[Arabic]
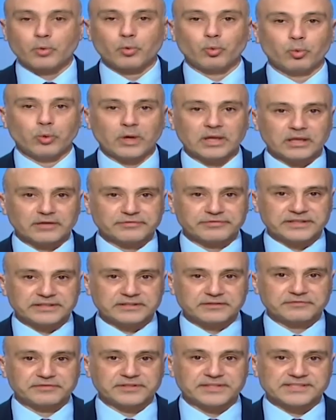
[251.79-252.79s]

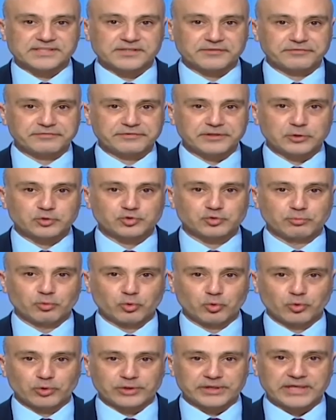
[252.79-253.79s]
وقفت في صف
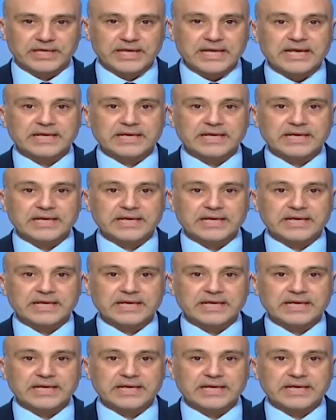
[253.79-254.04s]
الجمهور